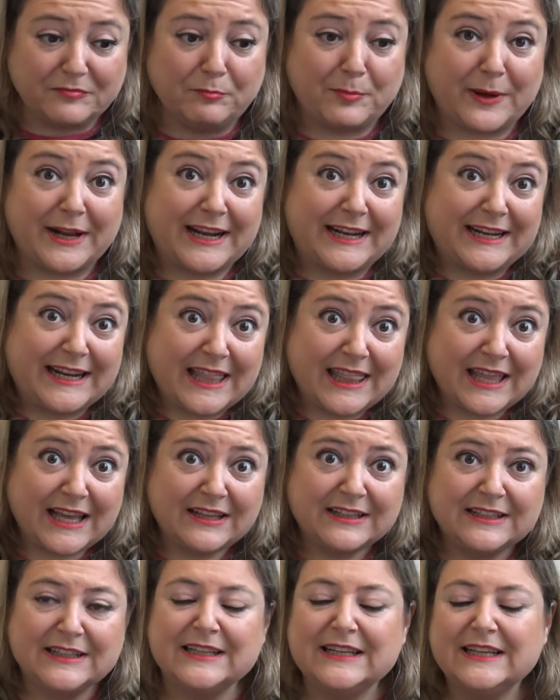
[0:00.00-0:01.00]
para
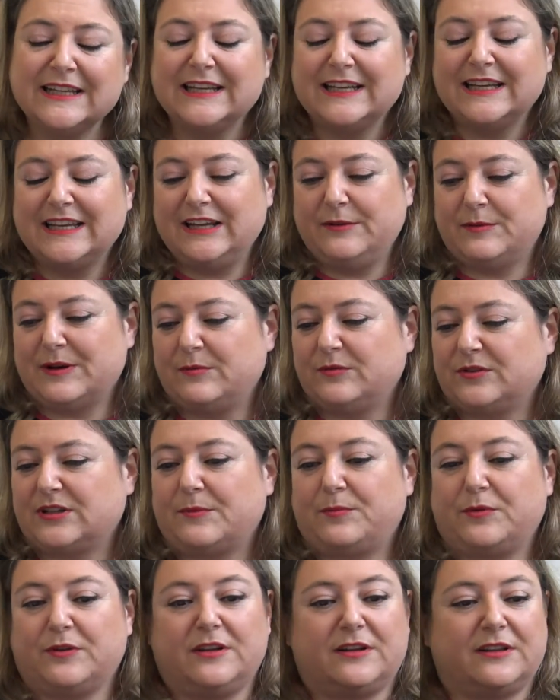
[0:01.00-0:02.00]
nada y vamos
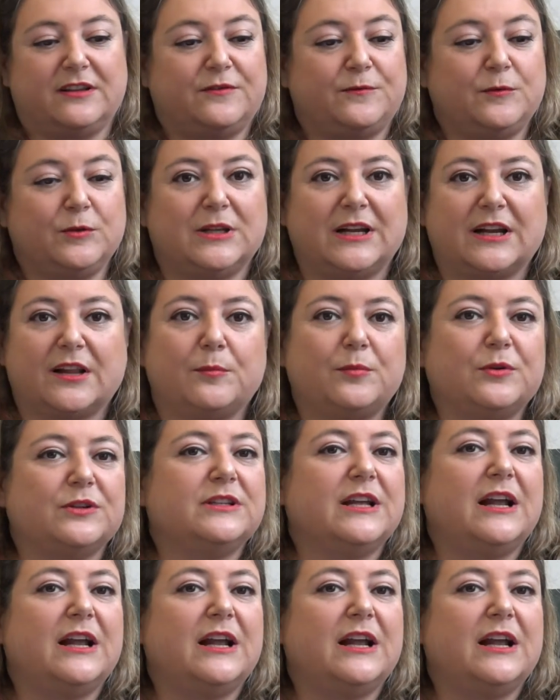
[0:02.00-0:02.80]
a poder disfrutar pues,